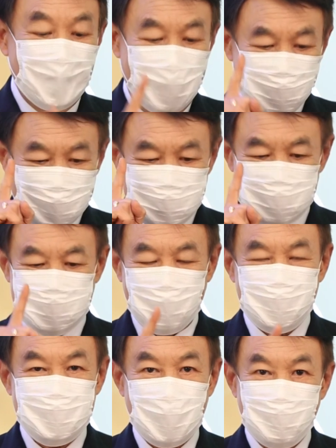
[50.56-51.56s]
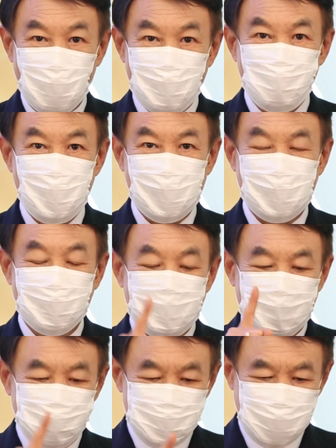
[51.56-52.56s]
แล้วการศึกษาวิจัยพบว่า
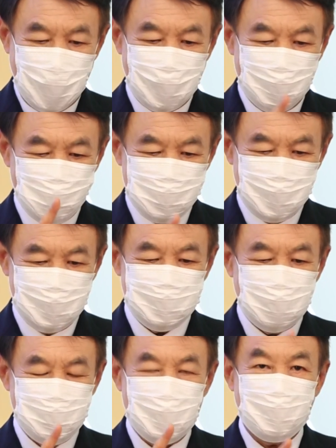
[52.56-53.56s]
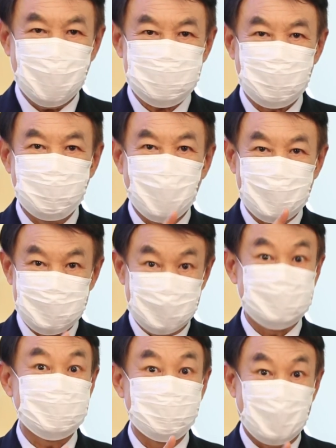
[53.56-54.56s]
ผู้ชายกับผู้หญิงที่มีเพศสัมพันธ์กั
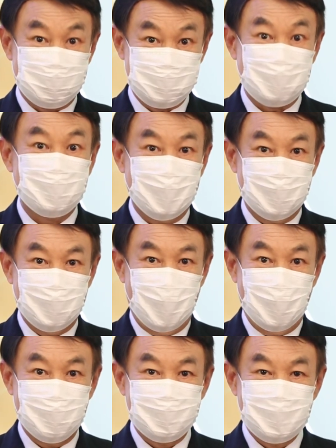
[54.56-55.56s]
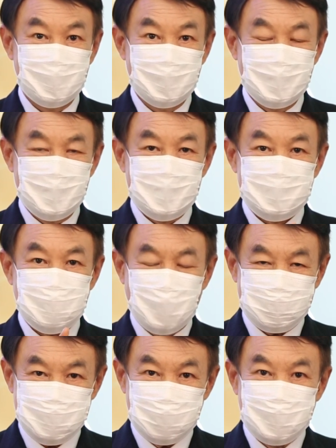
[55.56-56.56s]
นสม่ำเสมอเนี่ยส
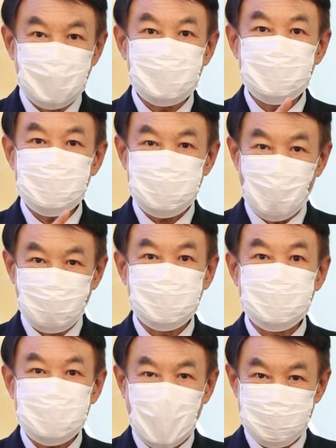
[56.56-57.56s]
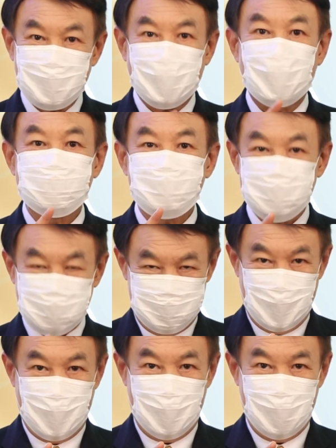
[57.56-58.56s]
ม่ำเสมอคือ 2-3 ครั้งต่อสัปดา